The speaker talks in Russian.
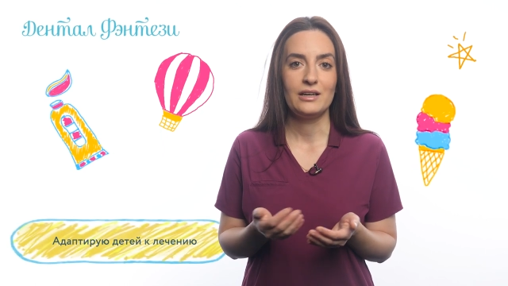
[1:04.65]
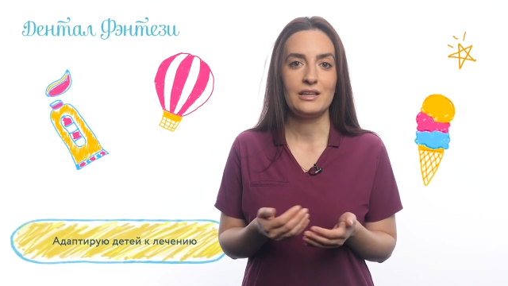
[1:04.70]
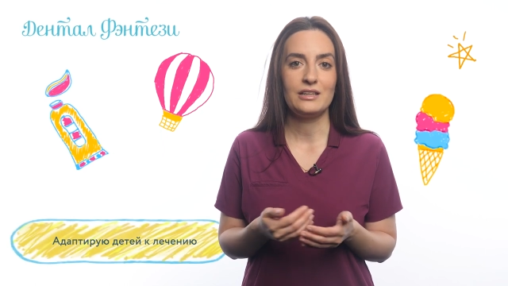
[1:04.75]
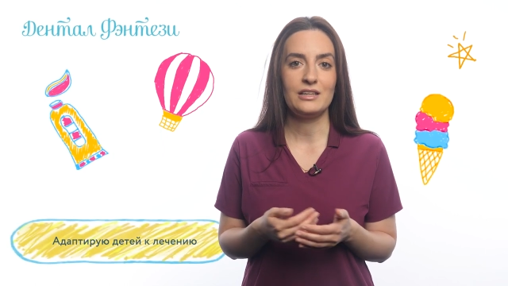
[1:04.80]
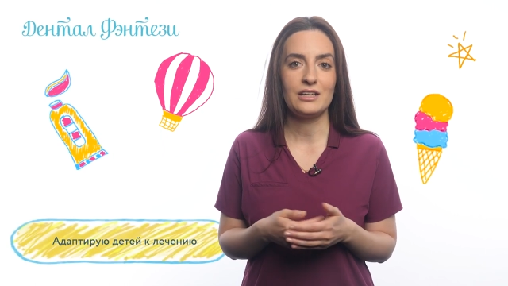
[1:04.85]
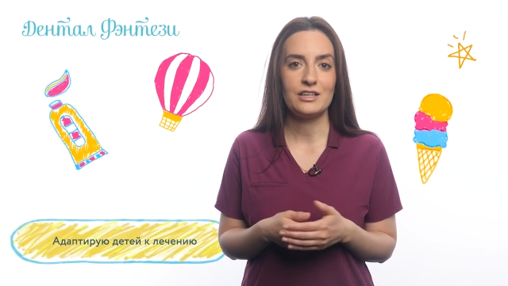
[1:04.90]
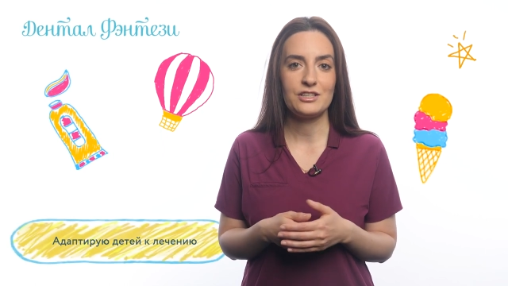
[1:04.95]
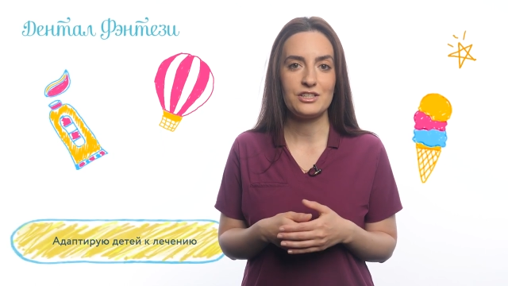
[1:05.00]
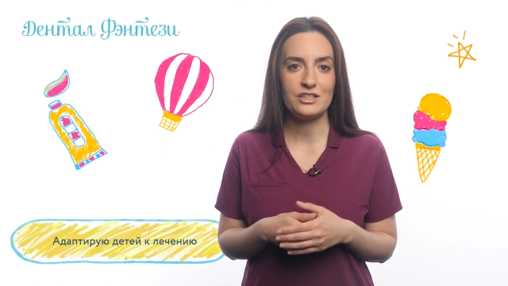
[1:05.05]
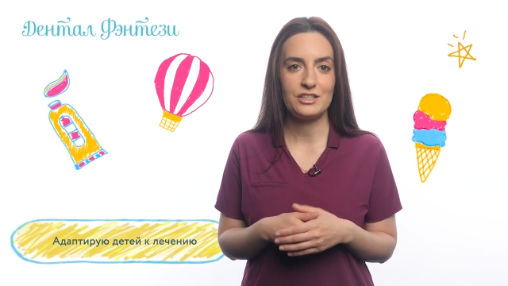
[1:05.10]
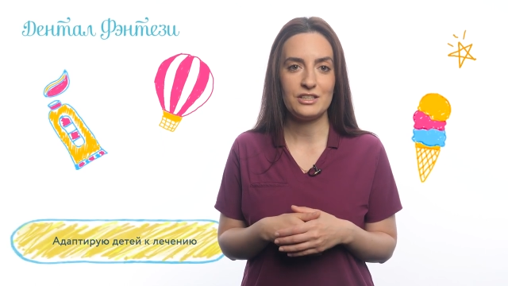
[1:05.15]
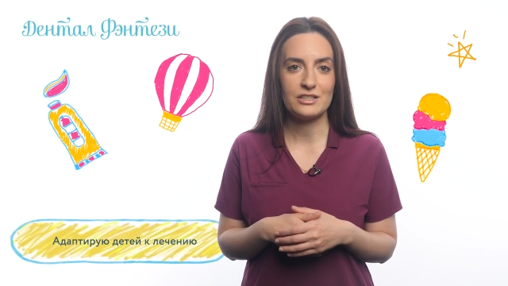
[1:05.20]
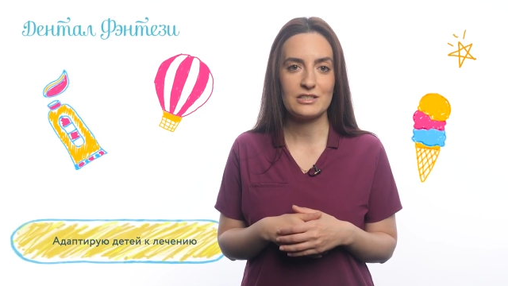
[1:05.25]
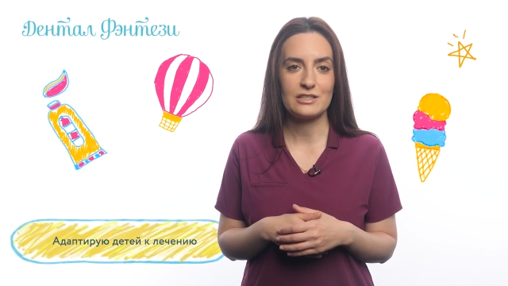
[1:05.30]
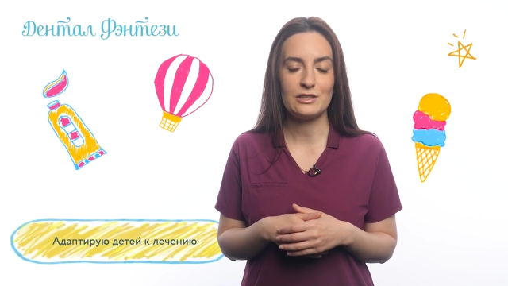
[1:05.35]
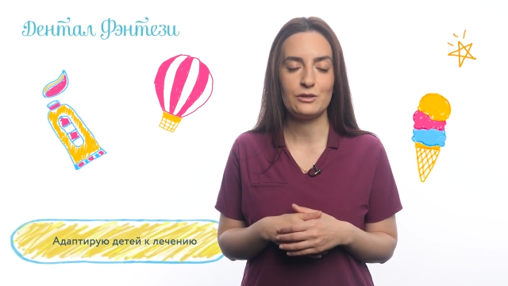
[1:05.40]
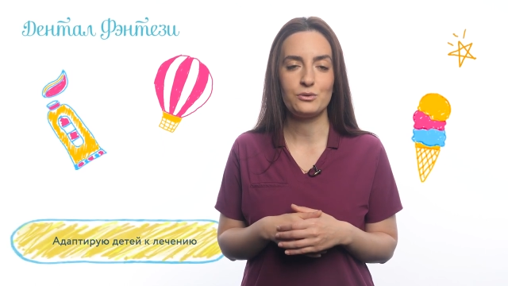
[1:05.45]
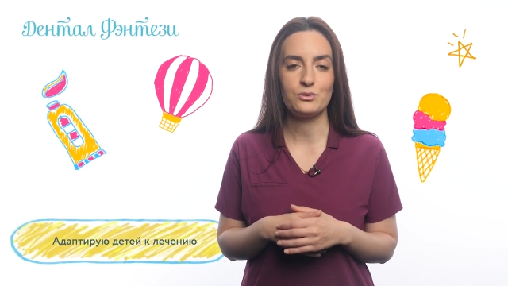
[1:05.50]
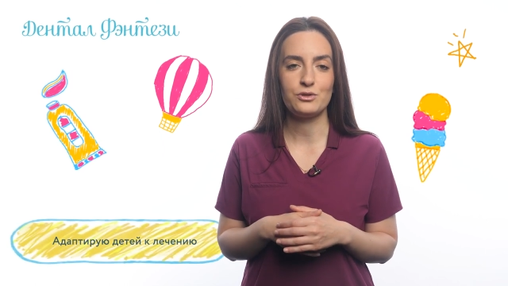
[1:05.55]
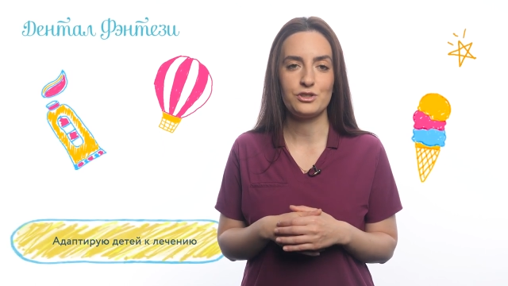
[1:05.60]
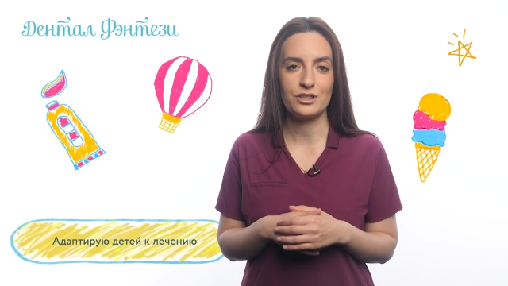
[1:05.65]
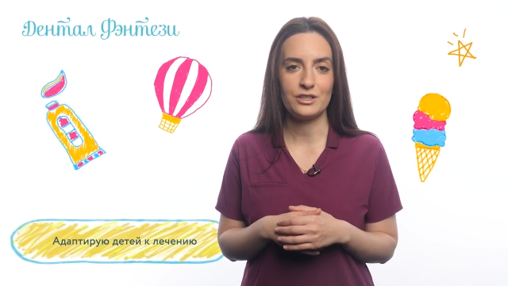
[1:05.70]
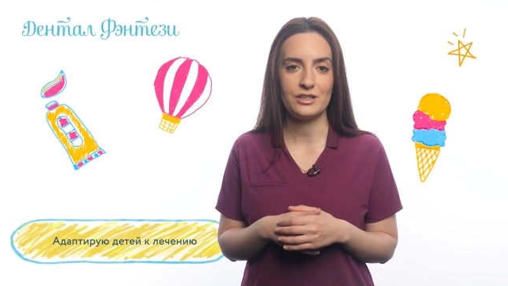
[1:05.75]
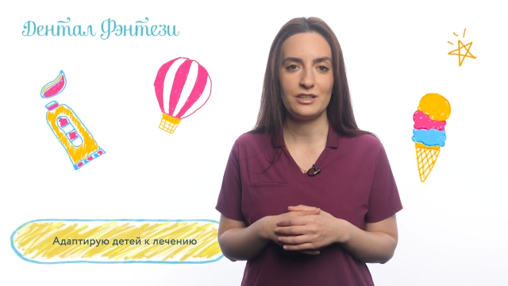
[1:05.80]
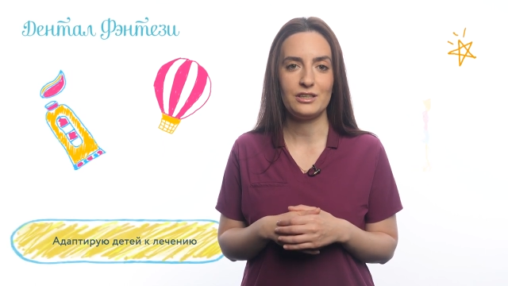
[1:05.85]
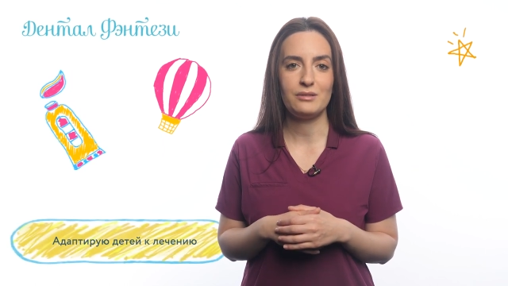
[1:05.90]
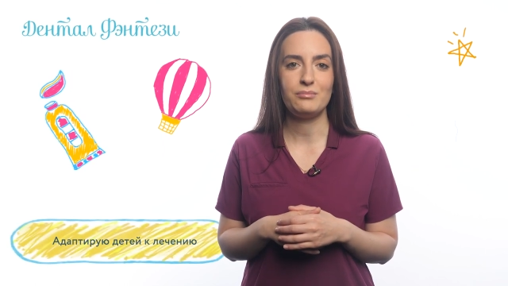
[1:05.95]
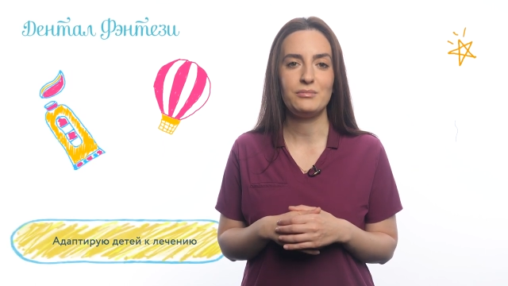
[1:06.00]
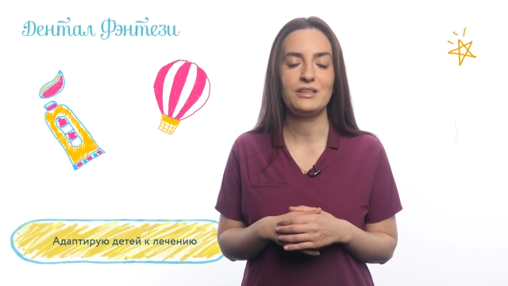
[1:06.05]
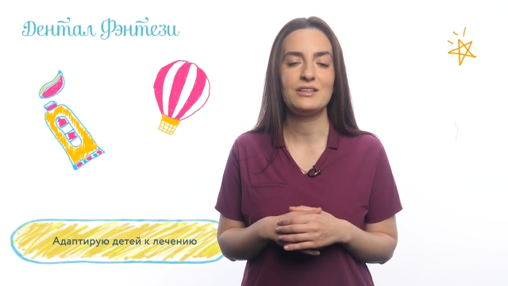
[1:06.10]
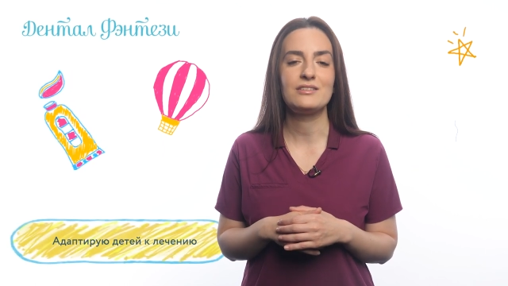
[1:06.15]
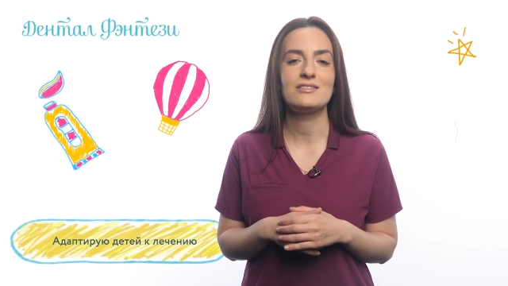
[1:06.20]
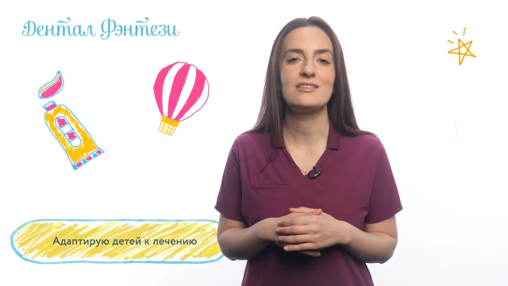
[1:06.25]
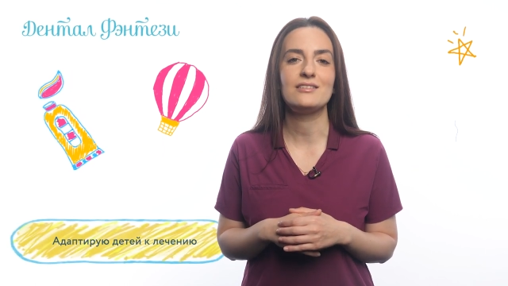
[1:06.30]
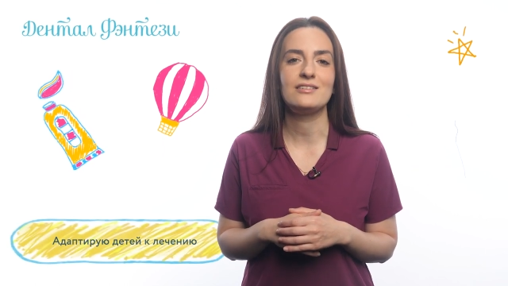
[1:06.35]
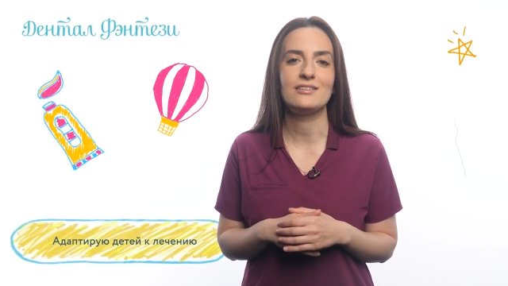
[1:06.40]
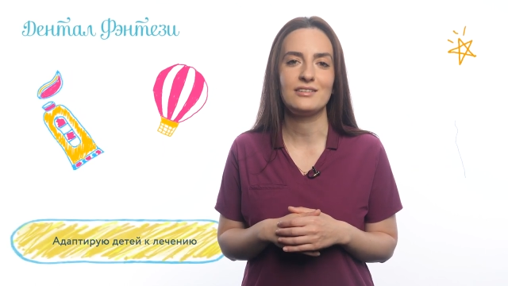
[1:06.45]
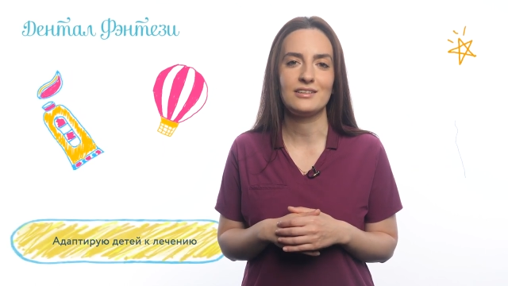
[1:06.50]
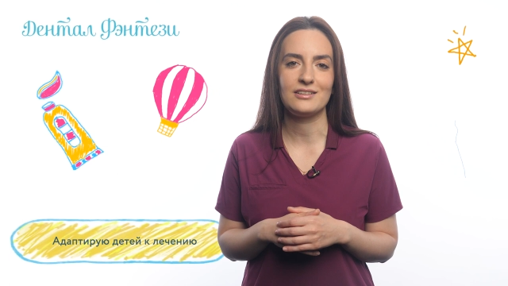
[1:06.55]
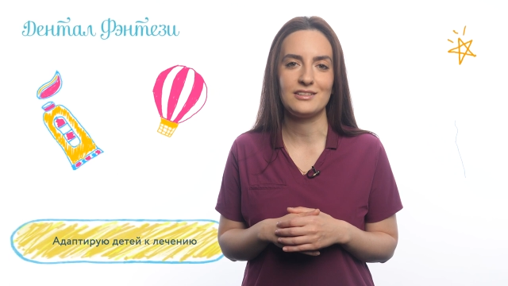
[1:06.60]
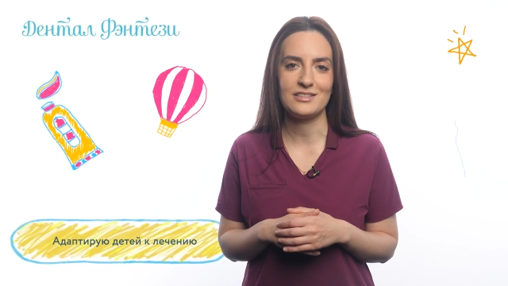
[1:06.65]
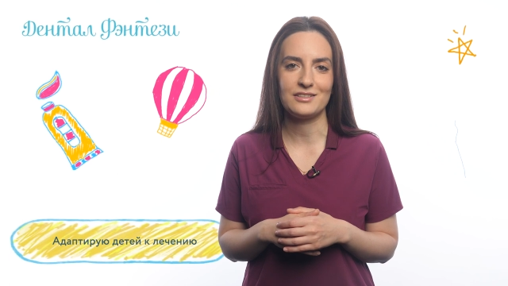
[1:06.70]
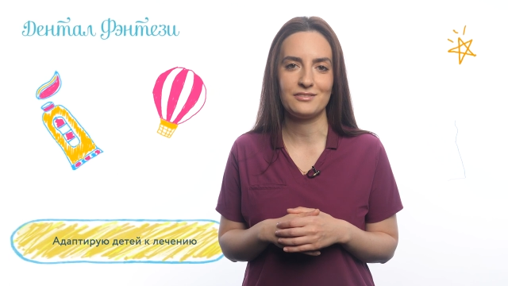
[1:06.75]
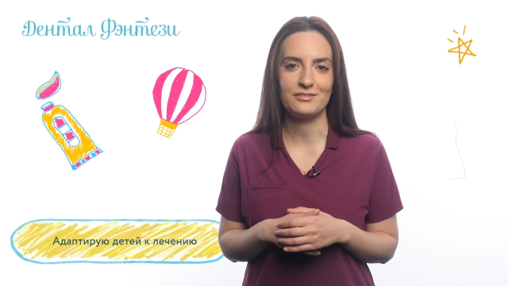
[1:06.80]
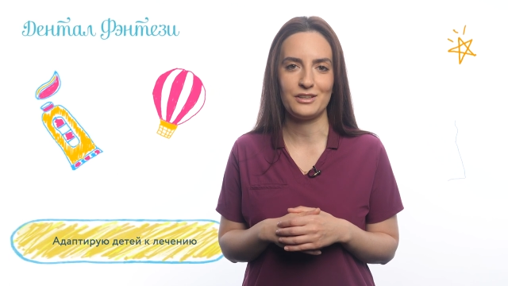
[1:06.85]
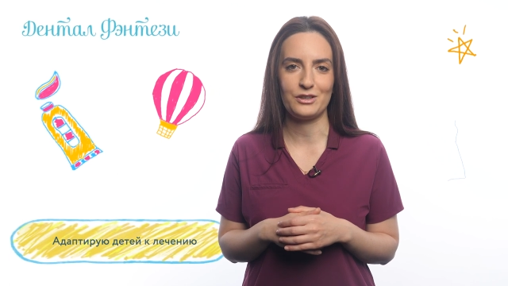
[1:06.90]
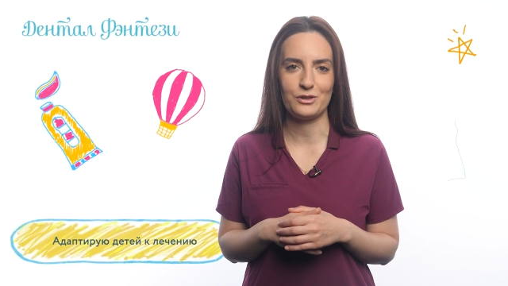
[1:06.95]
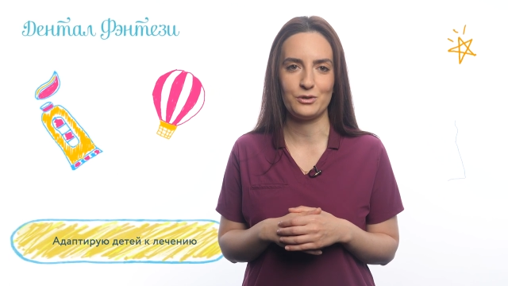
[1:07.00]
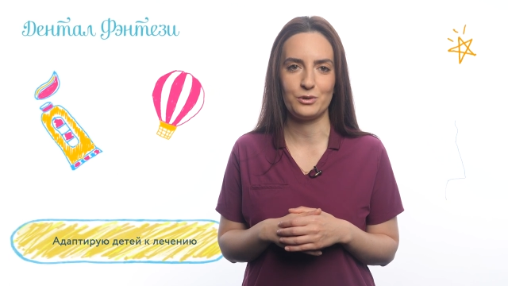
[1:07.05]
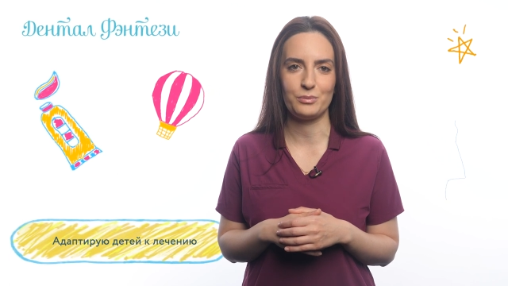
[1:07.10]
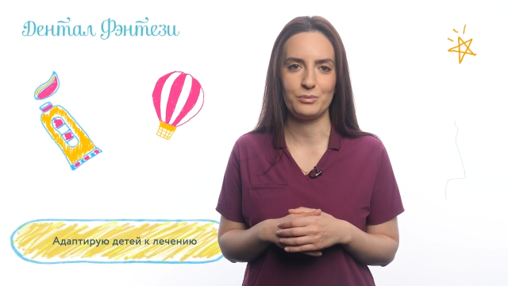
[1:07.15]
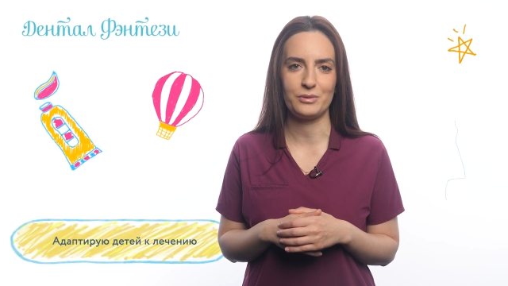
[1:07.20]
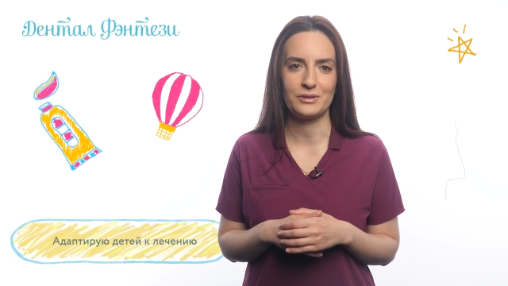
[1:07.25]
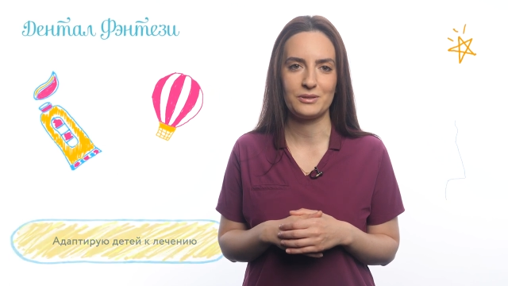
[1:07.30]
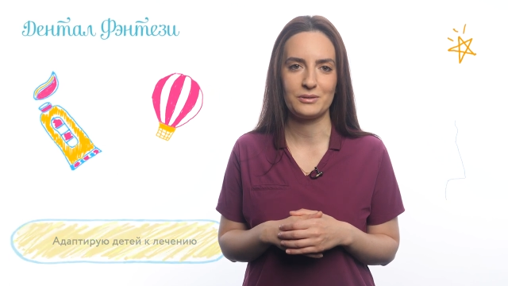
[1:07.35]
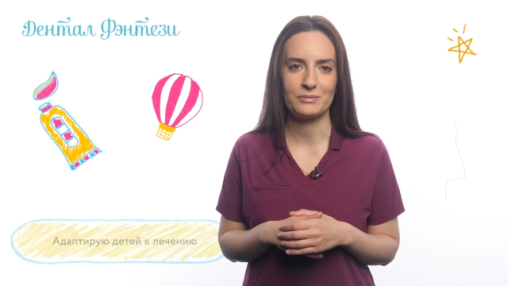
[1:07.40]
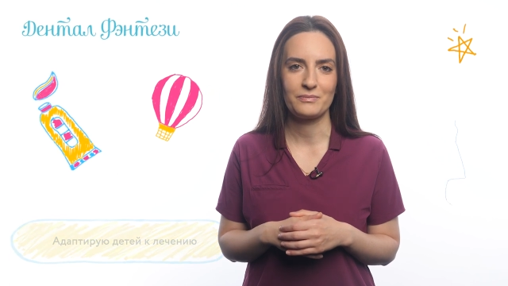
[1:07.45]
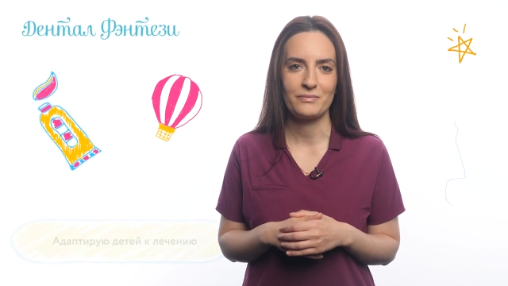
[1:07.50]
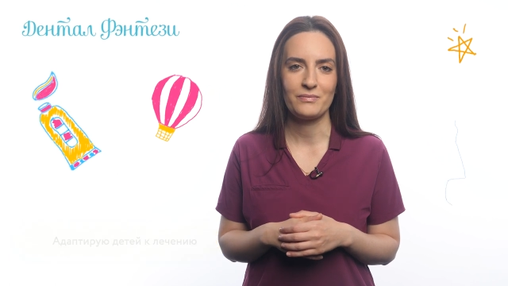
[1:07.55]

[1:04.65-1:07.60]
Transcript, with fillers: даже если уже имеется негативный опыт.